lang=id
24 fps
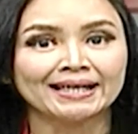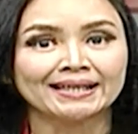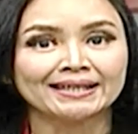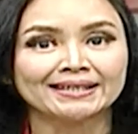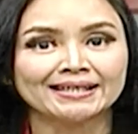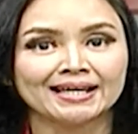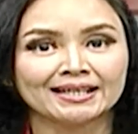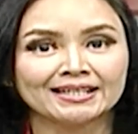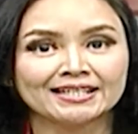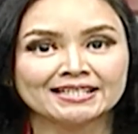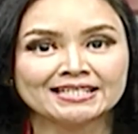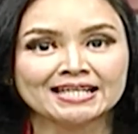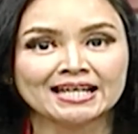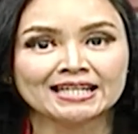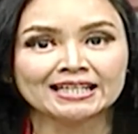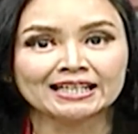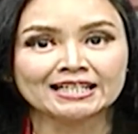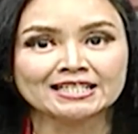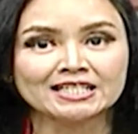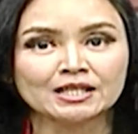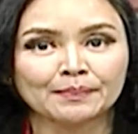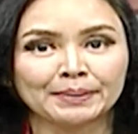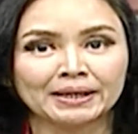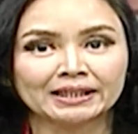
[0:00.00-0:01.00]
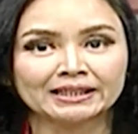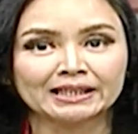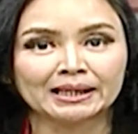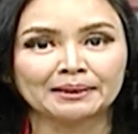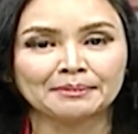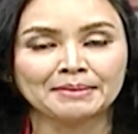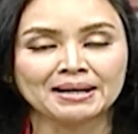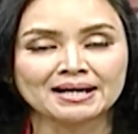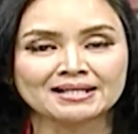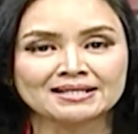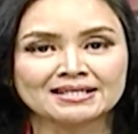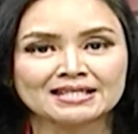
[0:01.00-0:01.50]
yakni dari kecepatan
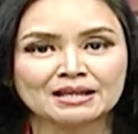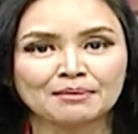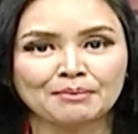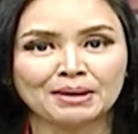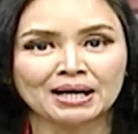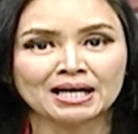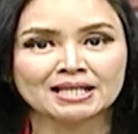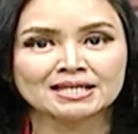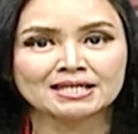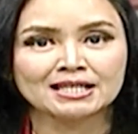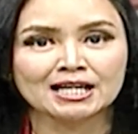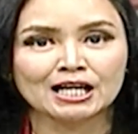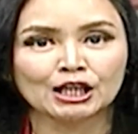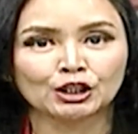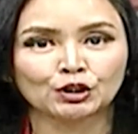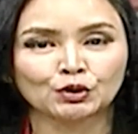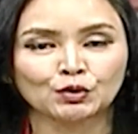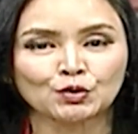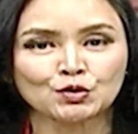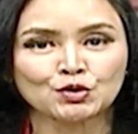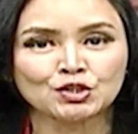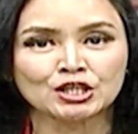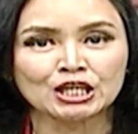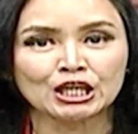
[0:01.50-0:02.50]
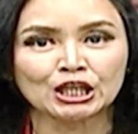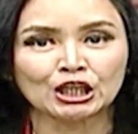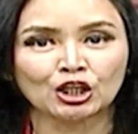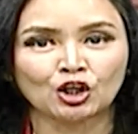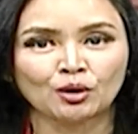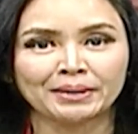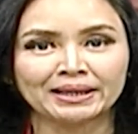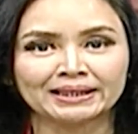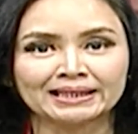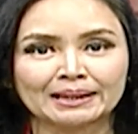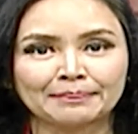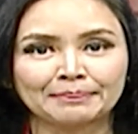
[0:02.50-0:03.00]
maksimal 100
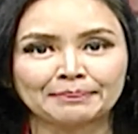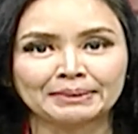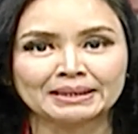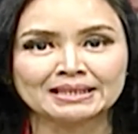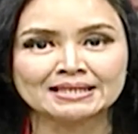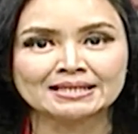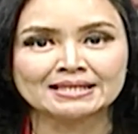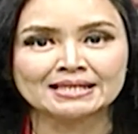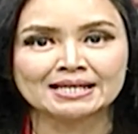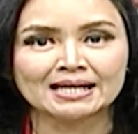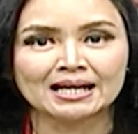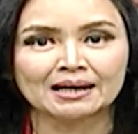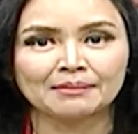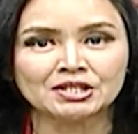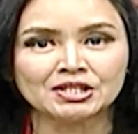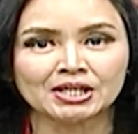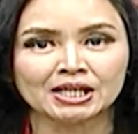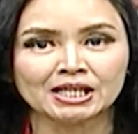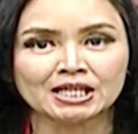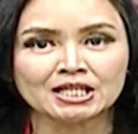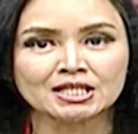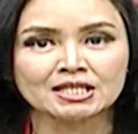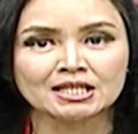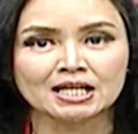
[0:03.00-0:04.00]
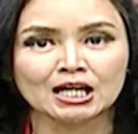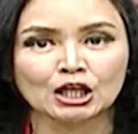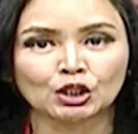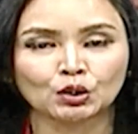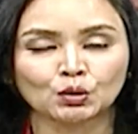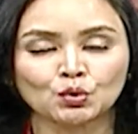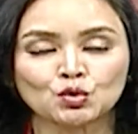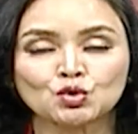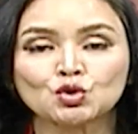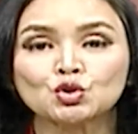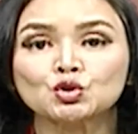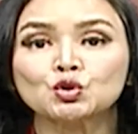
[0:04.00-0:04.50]
km per jam menjadi
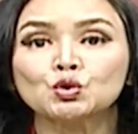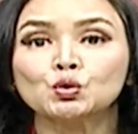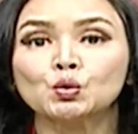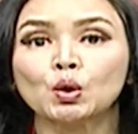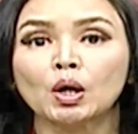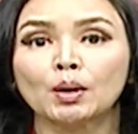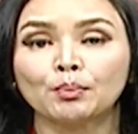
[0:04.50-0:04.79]
120